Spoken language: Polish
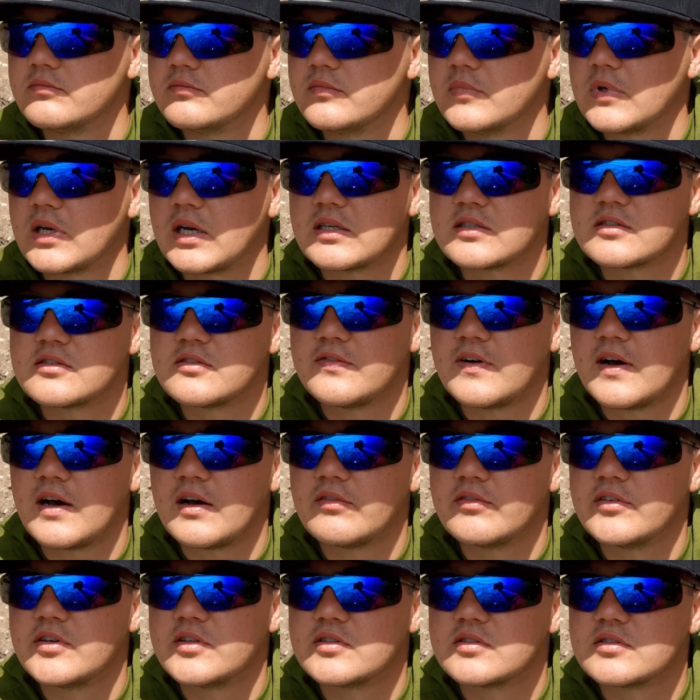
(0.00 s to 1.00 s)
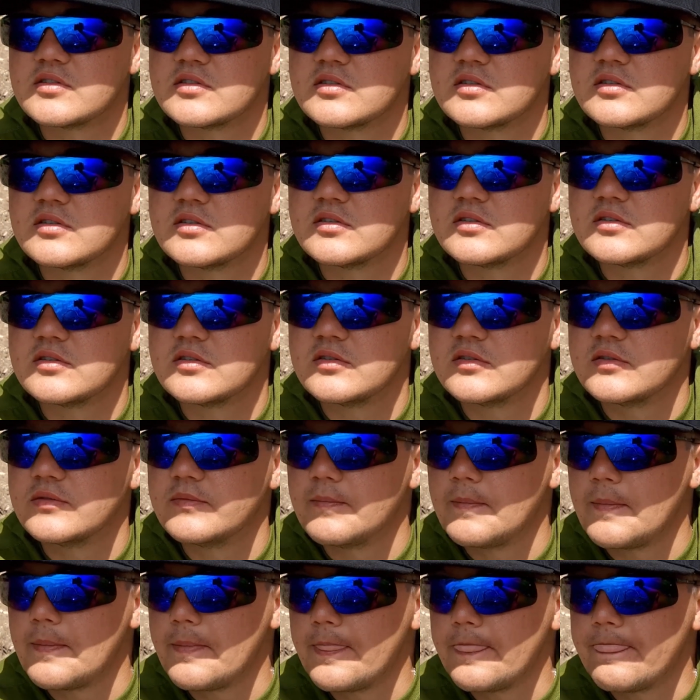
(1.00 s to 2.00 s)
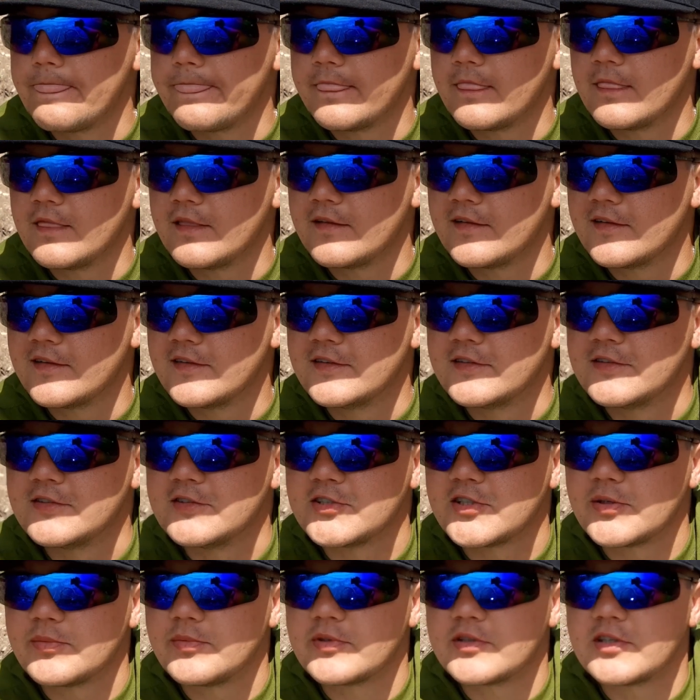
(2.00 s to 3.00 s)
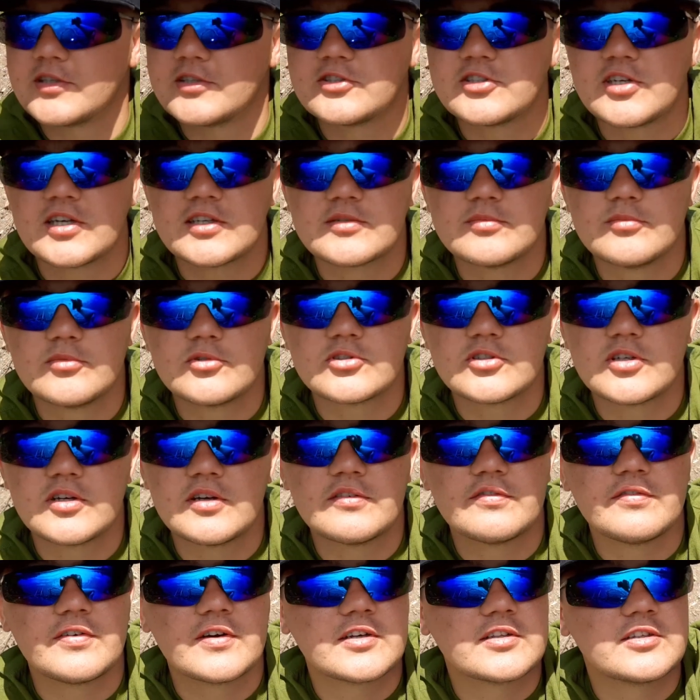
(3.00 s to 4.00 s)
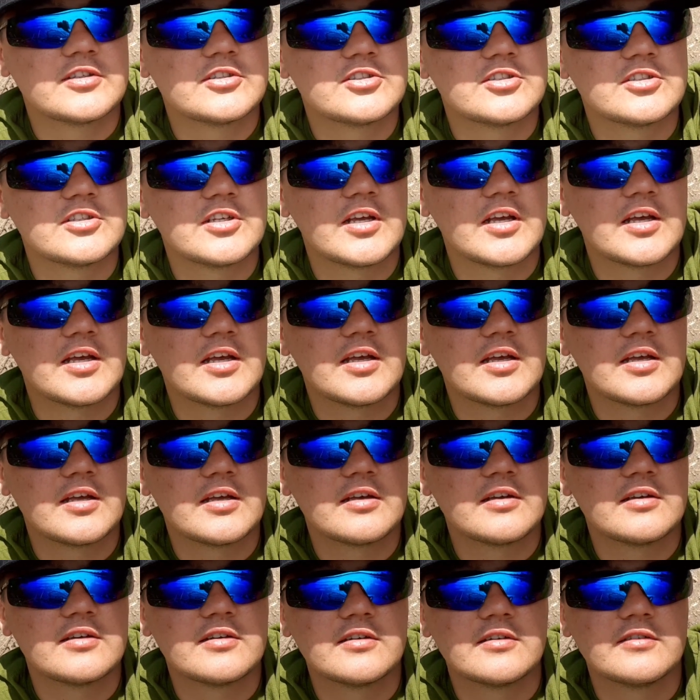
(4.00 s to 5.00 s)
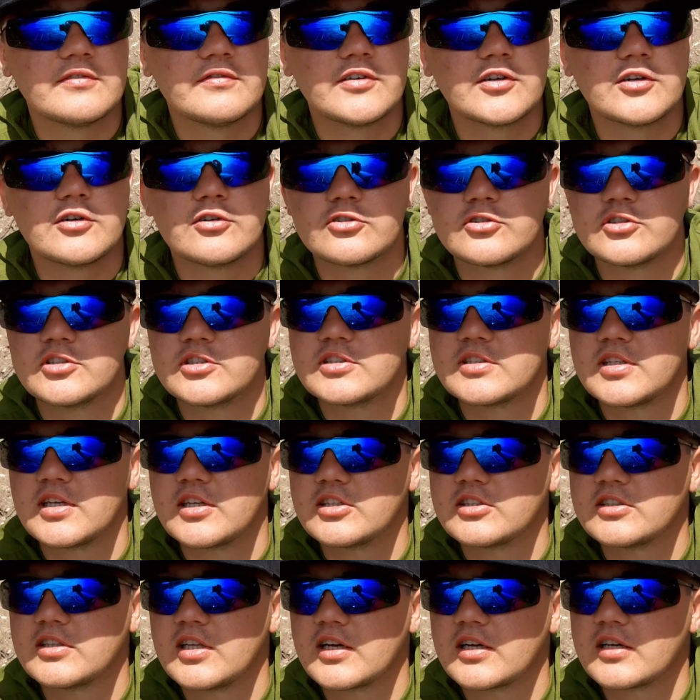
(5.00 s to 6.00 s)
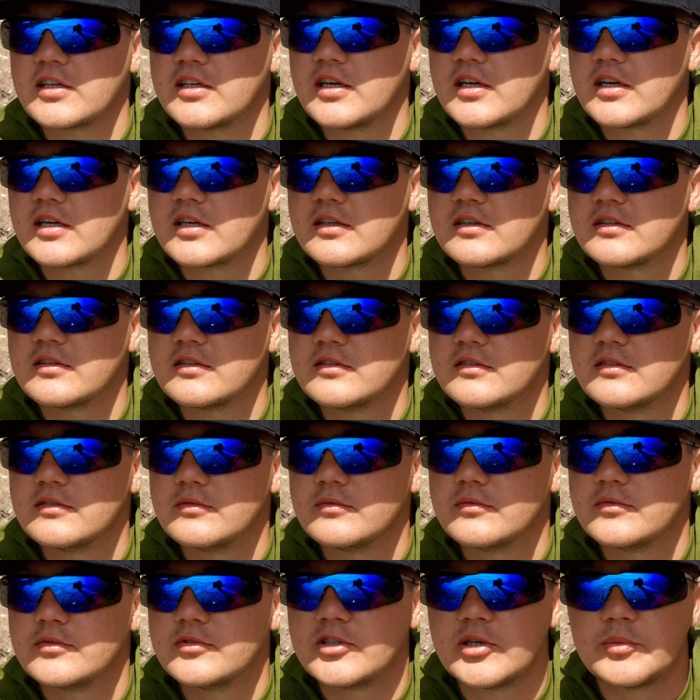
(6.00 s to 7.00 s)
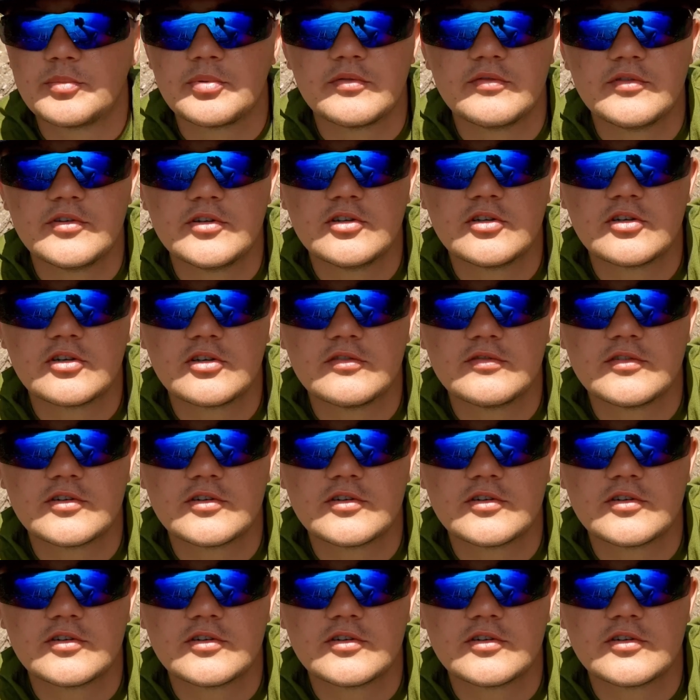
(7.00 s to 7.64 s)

raz dwa, więc y, żeby ten czas może faktycznie wykorzystać tak jak się powinno go